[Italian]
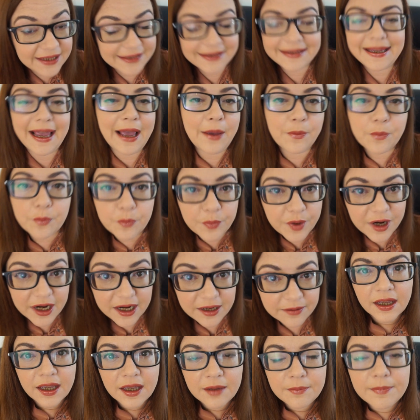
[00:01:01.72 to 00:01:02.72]

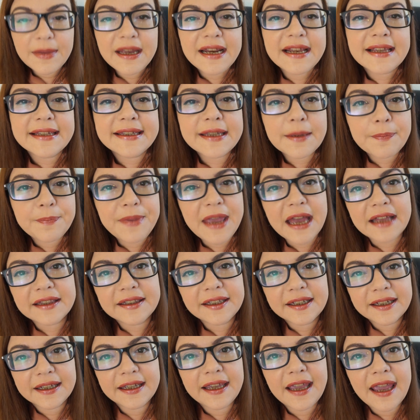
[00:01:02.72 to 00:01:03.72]
sempre. Bene,
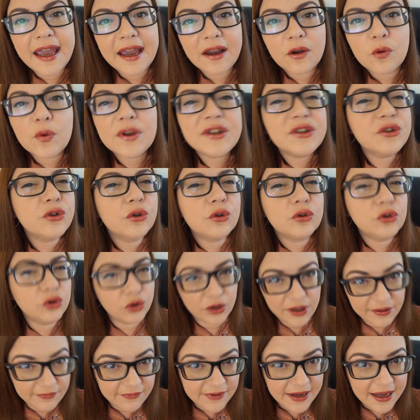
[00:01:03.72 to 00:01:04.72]
sappiate che questo
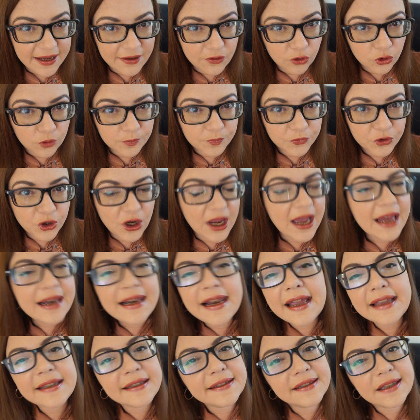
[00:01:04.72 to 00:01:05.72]
non è vero, cioè
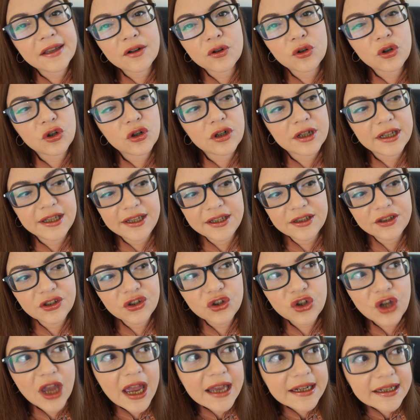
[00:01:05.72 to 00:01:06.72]
all'estero in
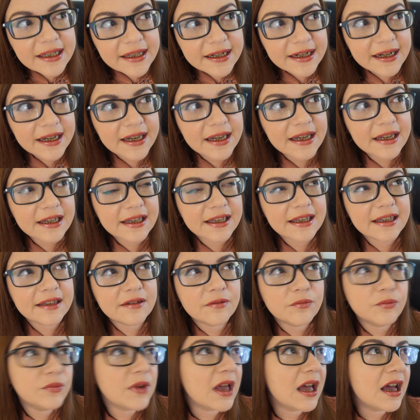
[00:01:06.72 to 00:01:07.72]
genere
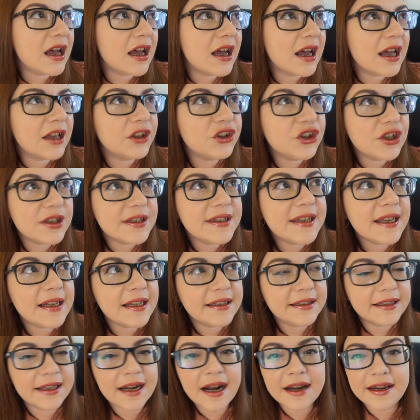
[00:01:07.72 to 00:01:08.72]
un'agenzia
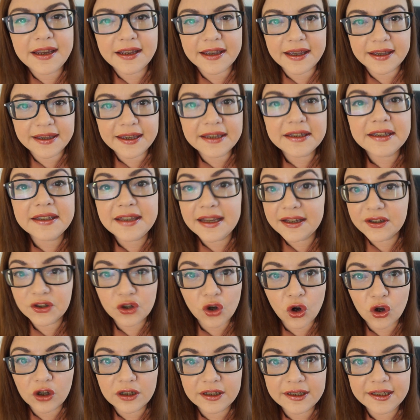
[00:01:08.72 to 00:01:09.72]
letteraria che chiede dei
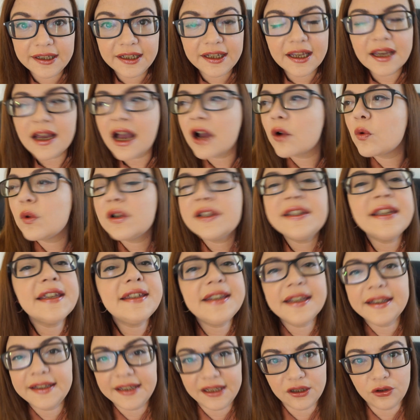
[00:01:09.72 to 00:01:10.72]
soldi a
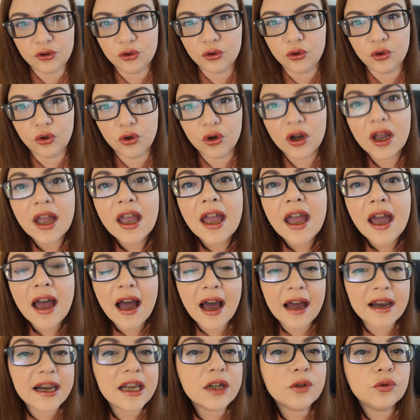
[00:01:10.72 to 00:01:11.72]
qualsiasi titolo
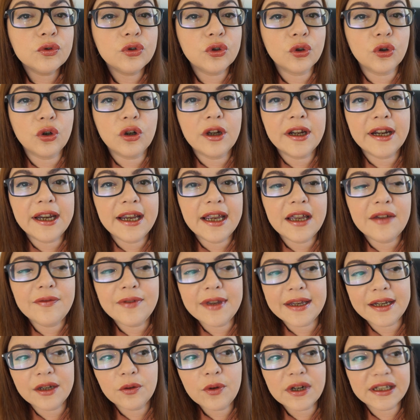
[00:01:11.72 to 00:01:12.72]
all'autore
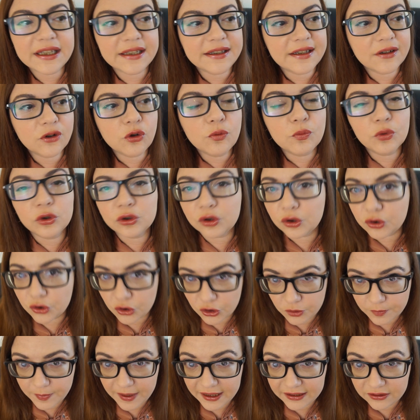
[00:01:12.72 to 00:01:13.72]
viene guardata con molto
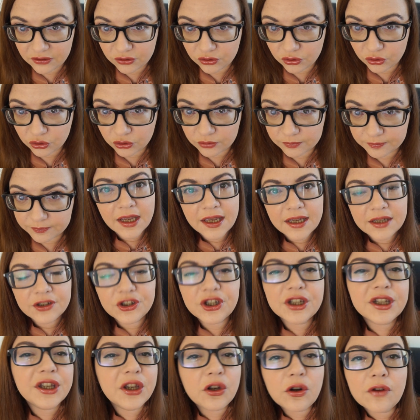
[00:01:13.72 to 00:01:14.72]
sospetto.
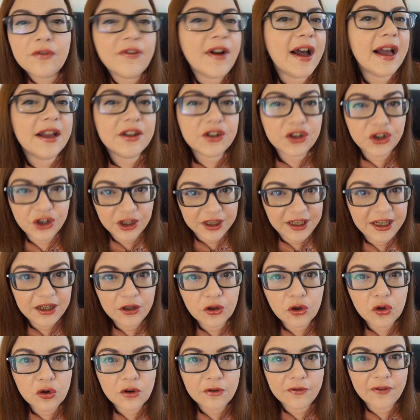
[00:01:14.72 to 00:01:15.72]
C'è chi lo fa, c'è chi
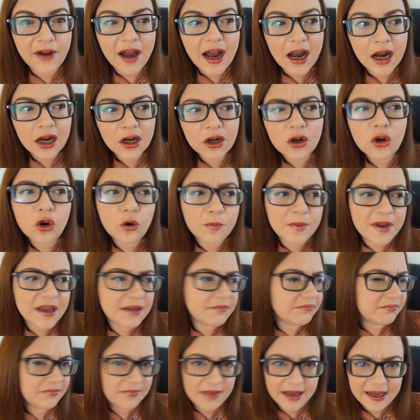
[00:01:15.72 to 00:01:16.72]
non lo fa,
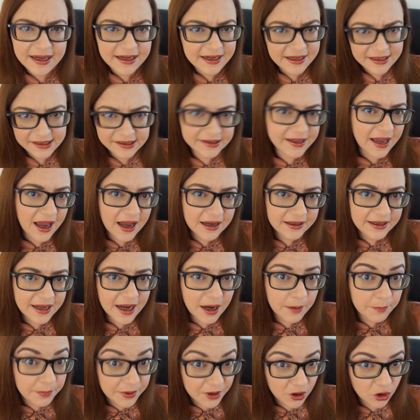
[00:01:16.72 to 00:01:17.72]
come è in
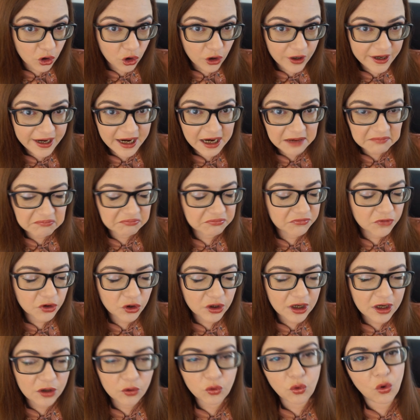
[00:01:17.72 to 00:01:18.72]
Italia per ora,
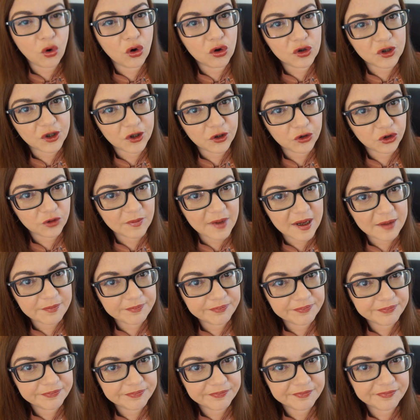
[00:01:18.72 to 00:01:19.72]
non a lungo secondo
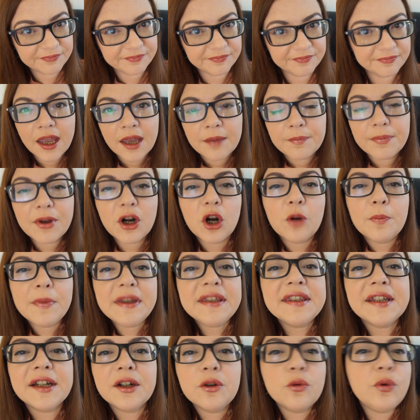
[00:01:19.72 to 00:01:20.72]
me però
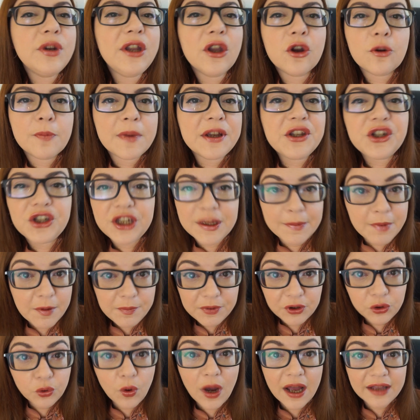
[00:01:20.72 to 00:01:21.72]
mentre qui ormai ci siamo
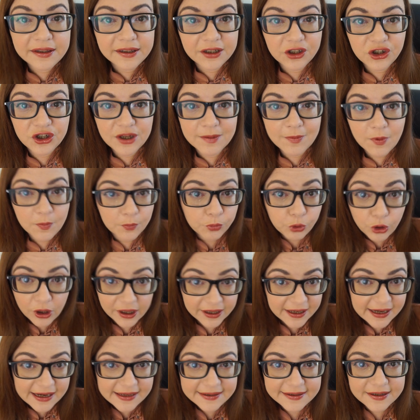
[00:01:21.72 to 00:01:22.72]
abituati, ci siamo un po'
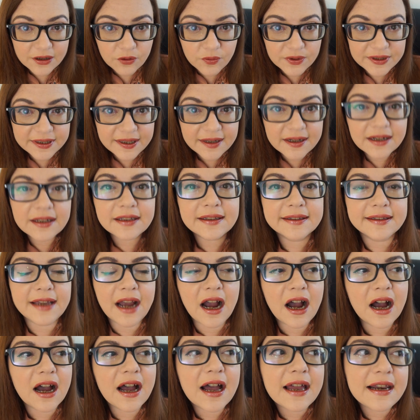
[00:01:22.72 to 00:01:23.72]
arresi a questa
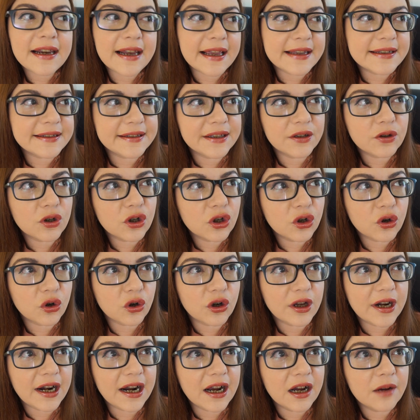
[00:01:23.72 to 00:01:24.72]
realtà, all'estero
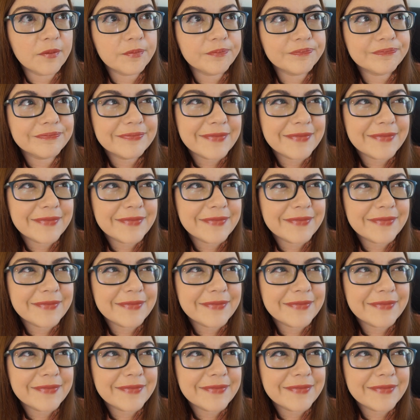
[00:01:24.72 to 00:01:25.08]
ancora